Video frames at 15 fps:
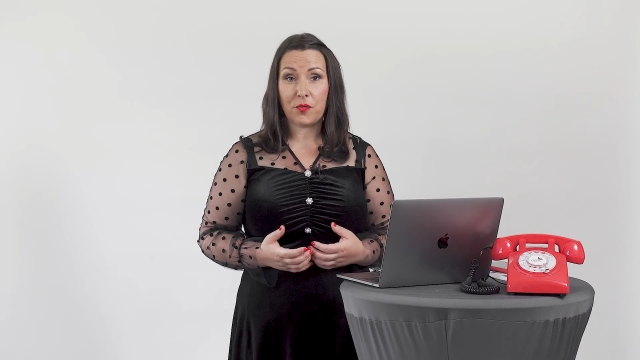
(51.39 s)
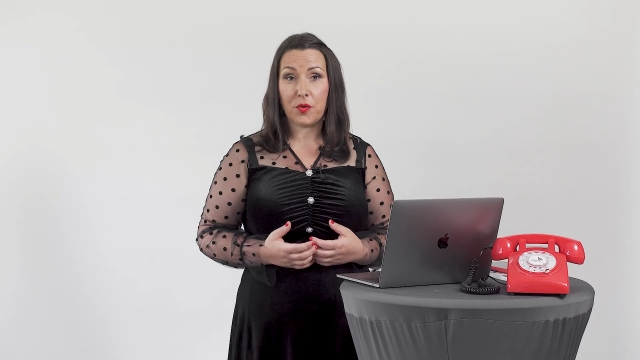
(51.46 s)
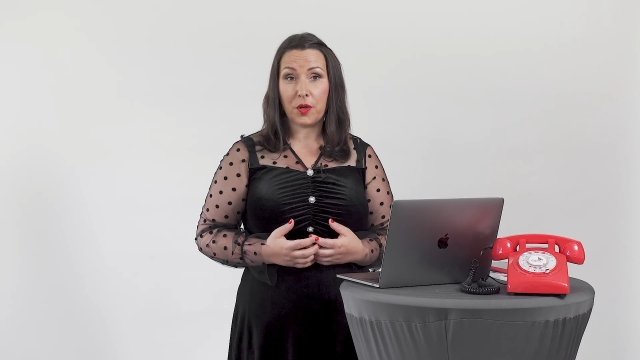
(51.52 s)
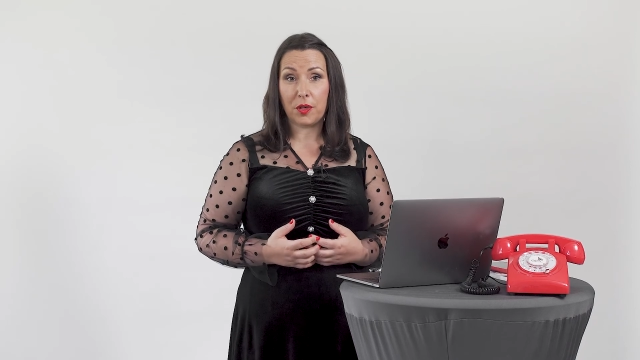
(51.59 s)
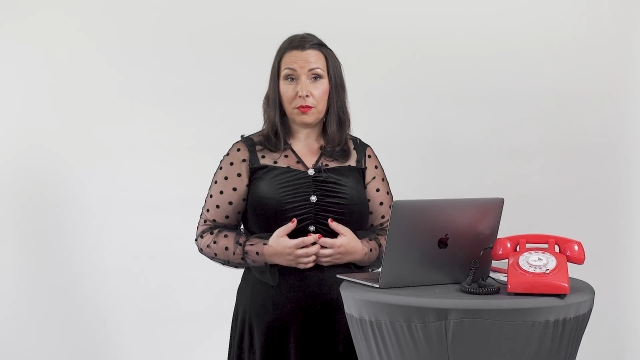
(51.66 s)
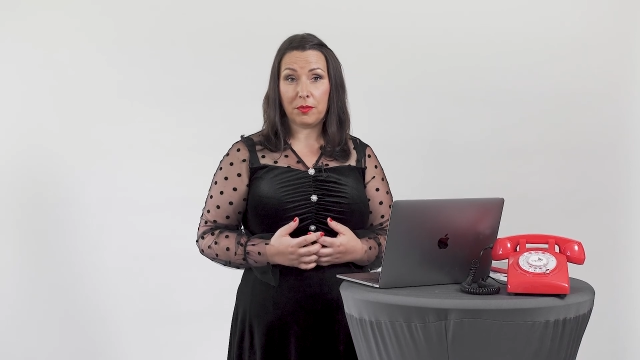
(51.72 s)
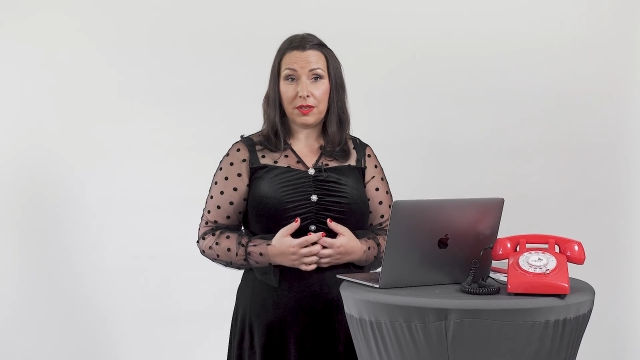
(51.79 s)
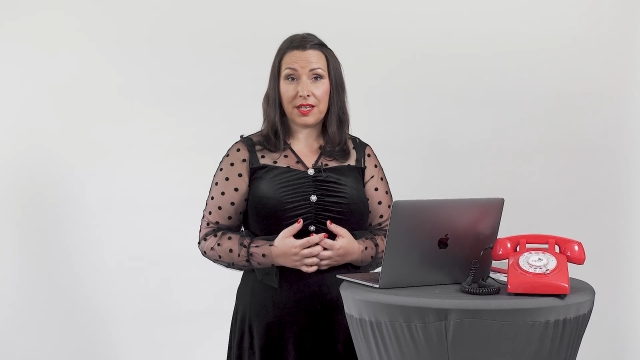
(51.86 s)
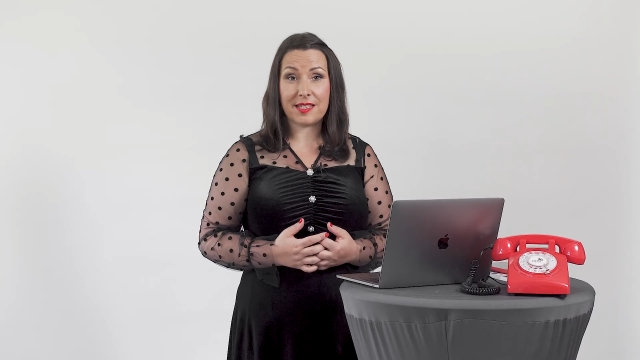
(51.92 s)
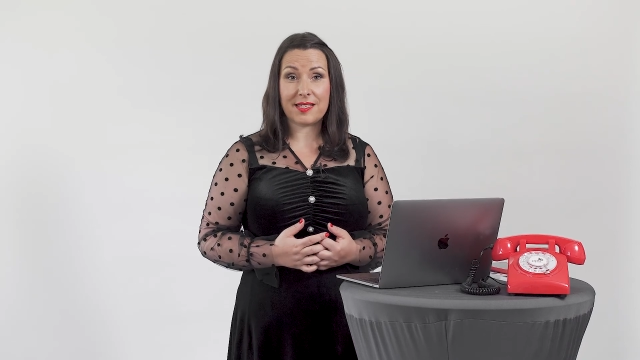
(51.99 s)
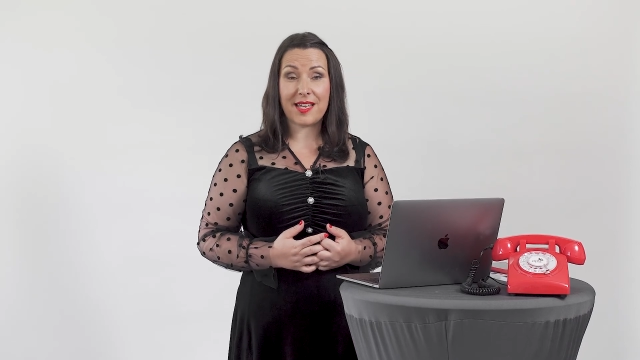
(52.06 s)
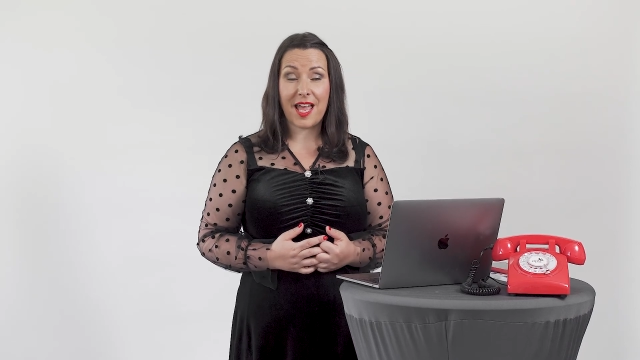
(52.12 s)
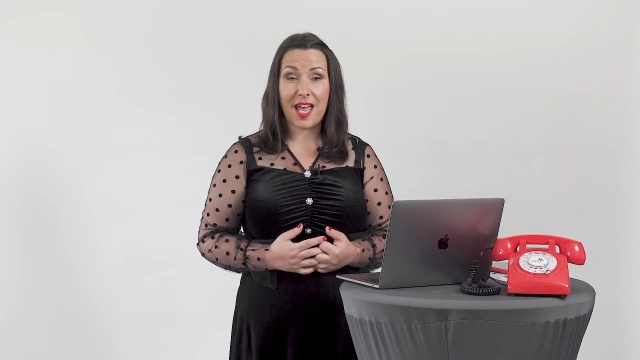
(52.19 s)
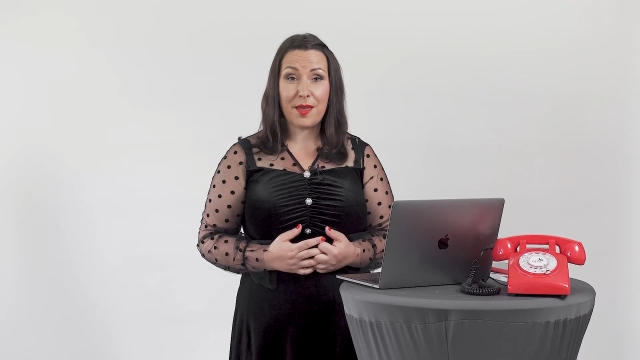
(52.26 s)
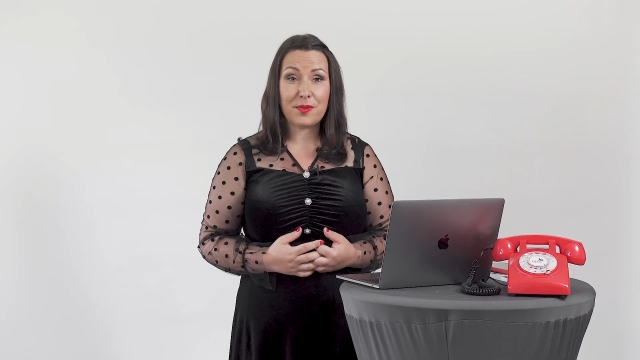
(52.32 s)
von mir
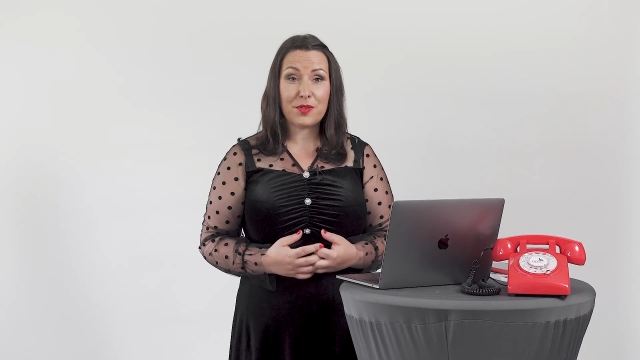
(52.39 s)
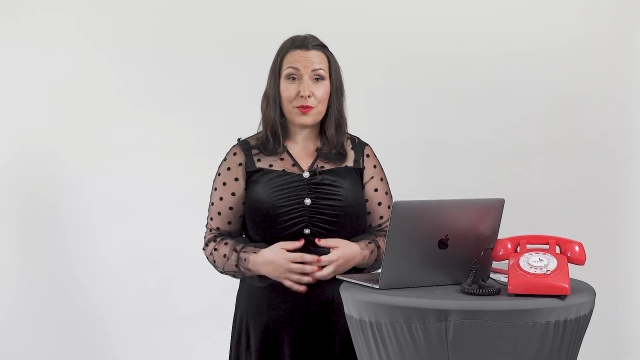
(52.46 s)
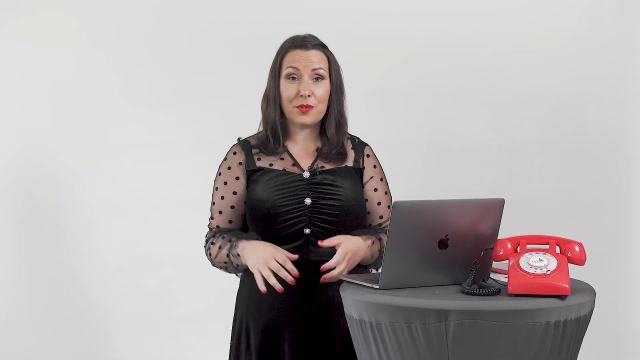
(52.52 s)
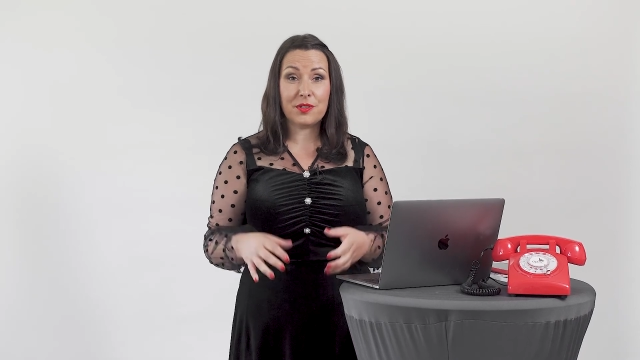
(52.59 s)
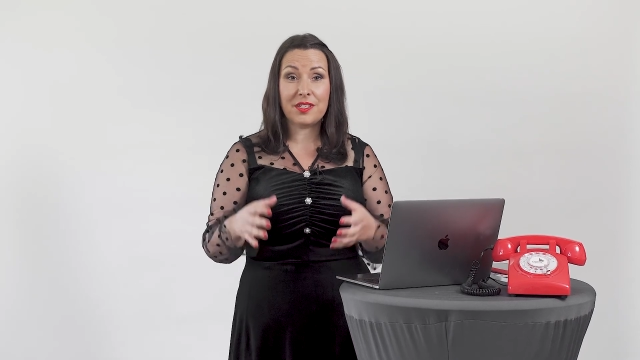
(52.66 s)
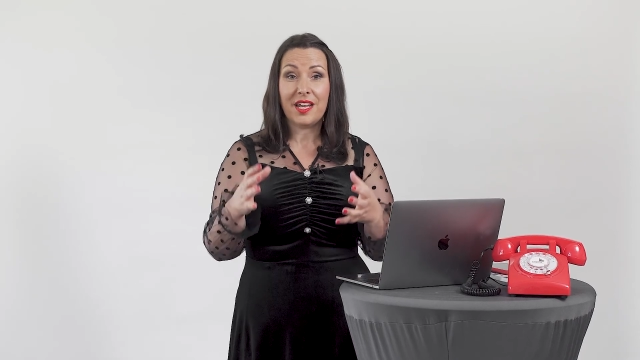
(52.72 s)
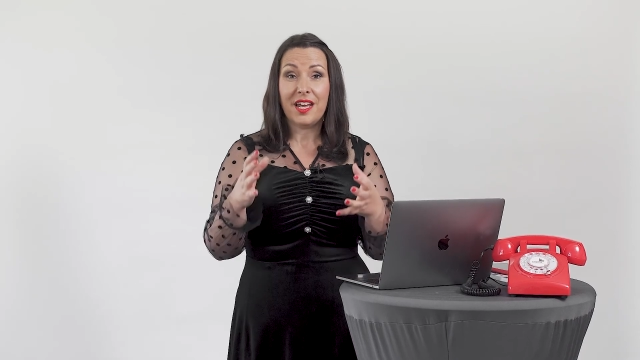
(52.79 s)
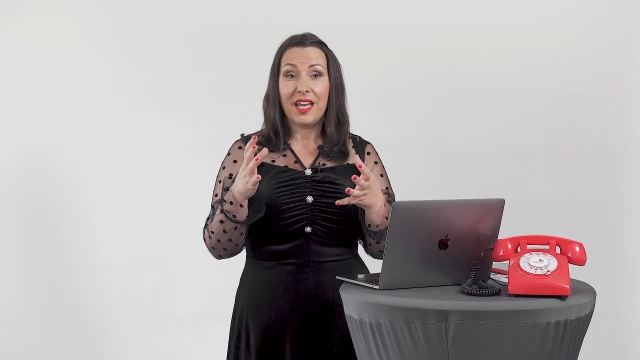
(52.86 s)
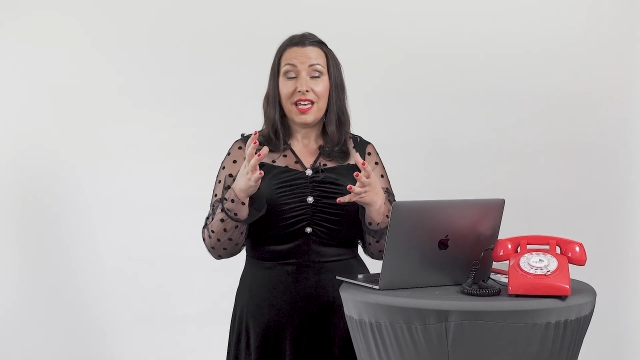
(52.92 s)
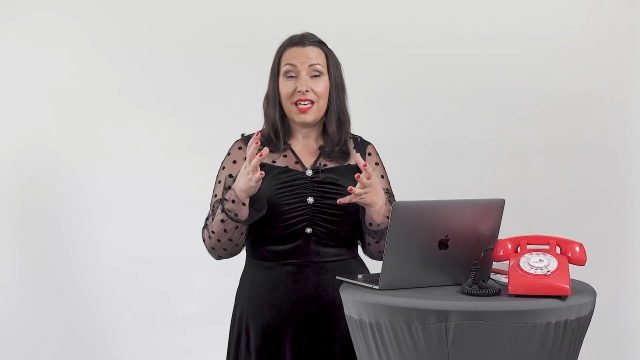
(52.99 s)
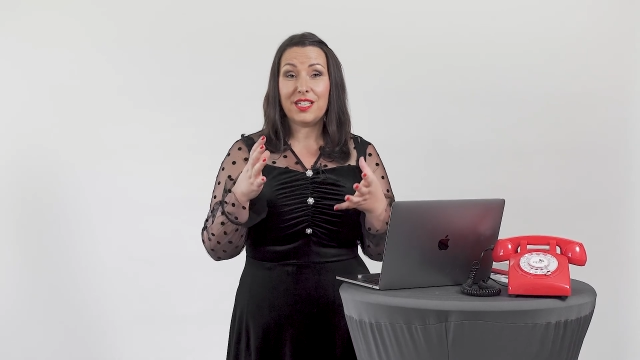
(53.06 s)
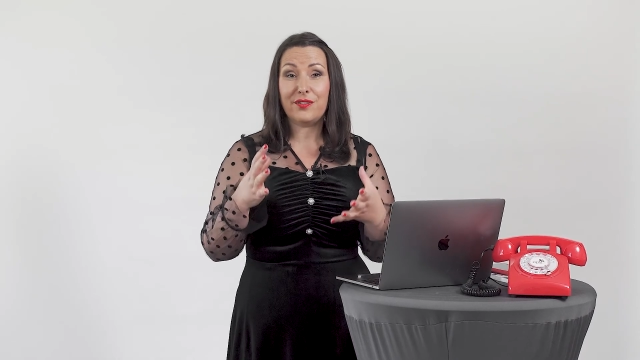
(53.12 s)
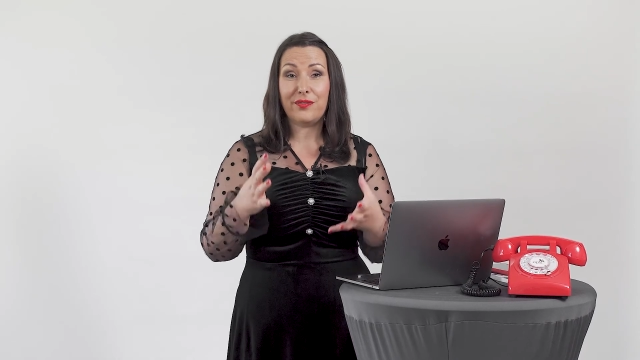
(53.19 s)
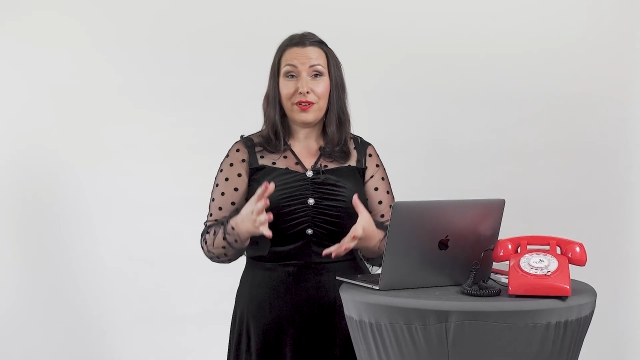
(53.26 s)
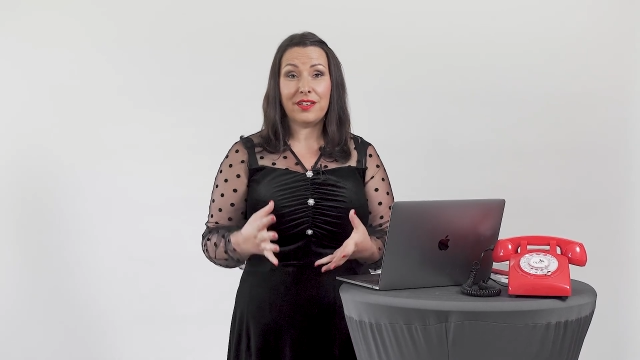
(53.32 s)
selbst und
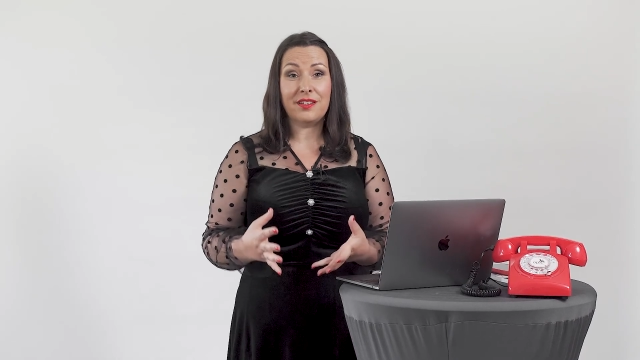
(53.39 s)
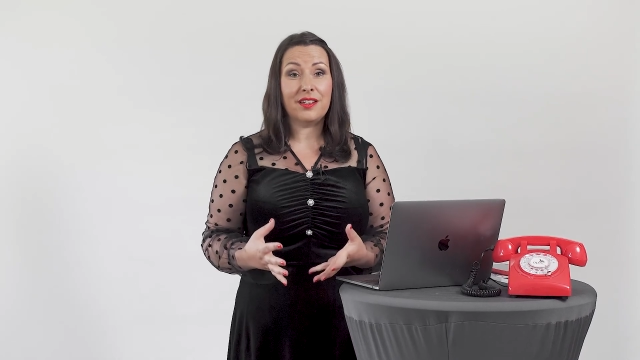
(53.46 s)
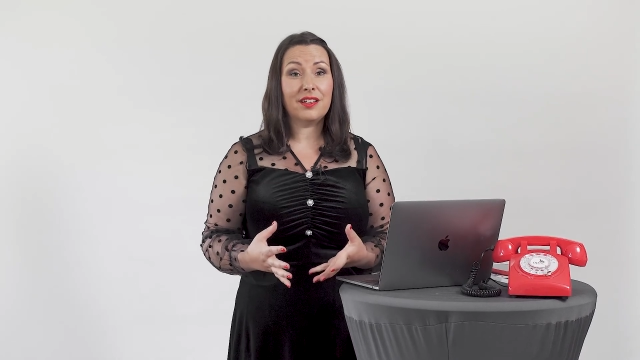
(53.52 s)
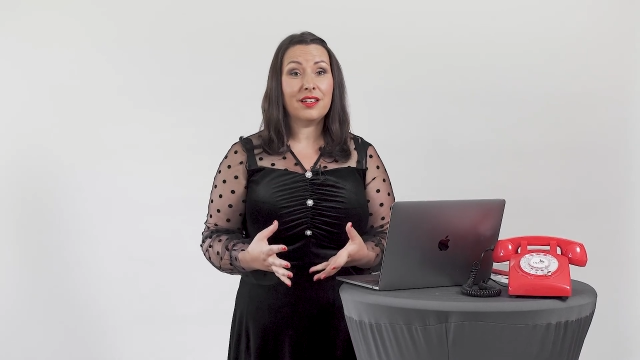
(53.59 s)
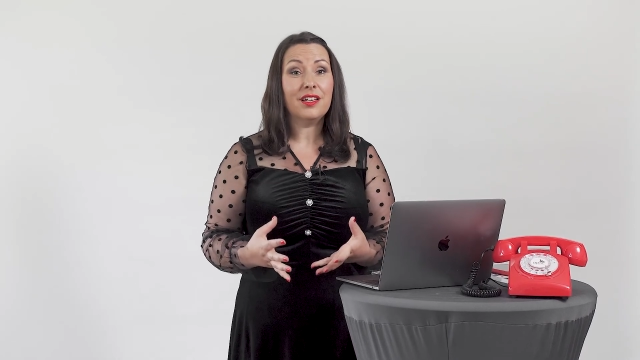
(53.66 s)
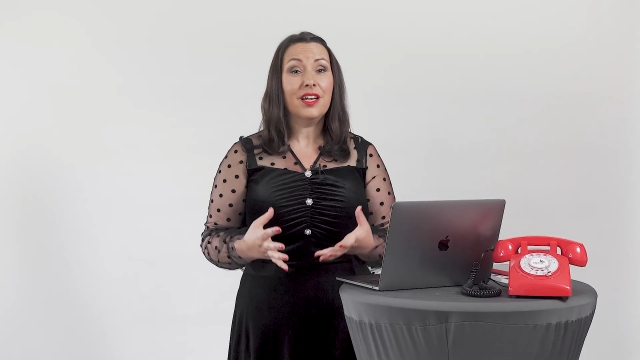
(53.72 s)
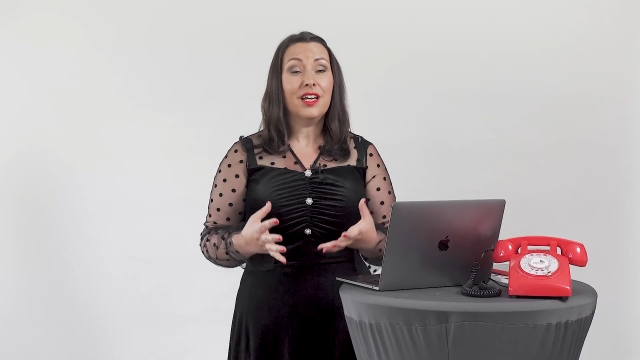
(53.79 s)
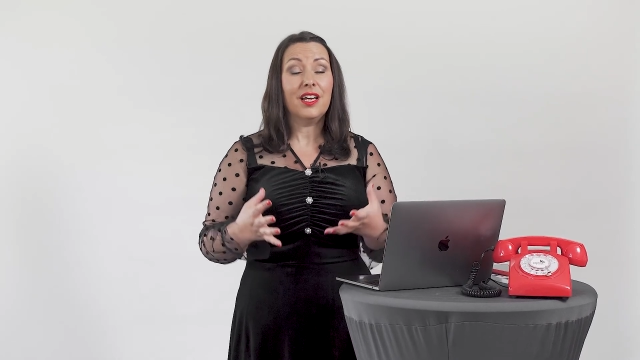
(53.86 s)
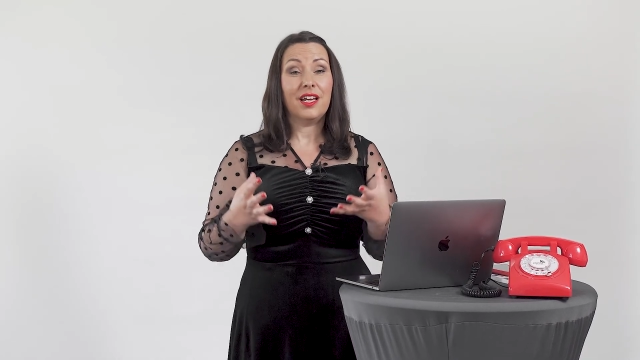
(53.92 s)
ich finde,